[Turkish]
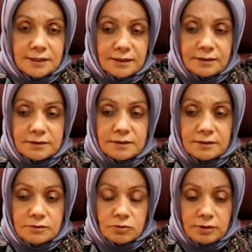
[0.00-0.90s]

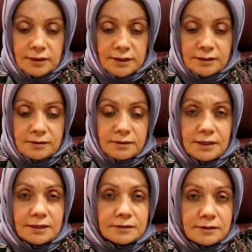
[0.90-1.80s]
Sadece söylenen
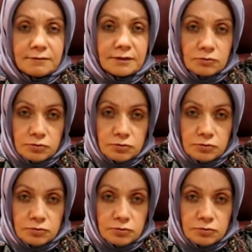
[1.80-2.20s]
eğer travay